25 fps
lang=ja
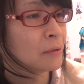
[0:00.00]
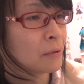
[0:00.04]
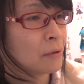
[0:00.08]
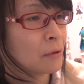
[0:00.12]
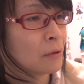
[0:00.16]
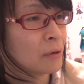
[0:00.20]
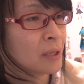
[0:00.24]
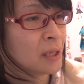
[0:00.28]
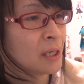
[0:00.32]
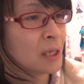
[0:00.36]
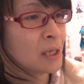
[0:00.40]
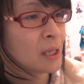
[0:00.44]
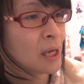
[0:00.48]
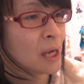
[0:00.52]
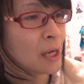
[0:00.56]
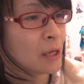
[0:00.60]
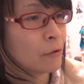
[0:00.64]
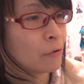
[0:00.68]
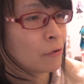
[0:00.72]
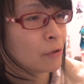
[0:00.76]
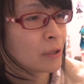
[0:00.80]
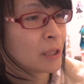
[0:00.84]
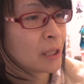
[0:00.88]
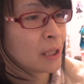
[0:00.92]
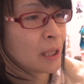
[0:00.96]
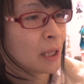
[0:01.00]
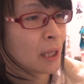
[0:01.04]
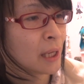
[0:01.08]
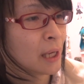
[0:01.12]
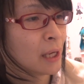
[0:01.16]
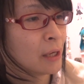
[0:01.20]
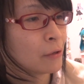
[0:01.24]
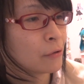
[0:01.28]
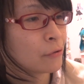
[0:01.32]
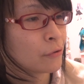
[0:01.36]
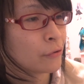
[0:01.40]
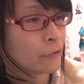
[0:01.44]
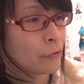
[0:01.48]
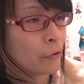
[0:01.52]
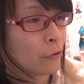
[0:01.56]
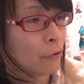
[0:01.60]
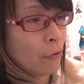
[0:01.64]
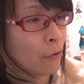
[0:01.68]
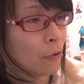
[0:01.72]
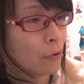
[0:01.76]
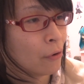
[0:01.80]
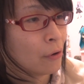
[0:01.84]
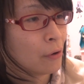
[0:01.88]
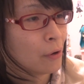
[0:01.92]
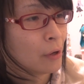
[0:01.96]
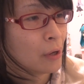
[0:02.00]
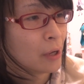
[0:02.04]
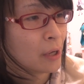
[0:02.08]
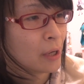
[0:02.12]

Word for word: と 2.4GHz の、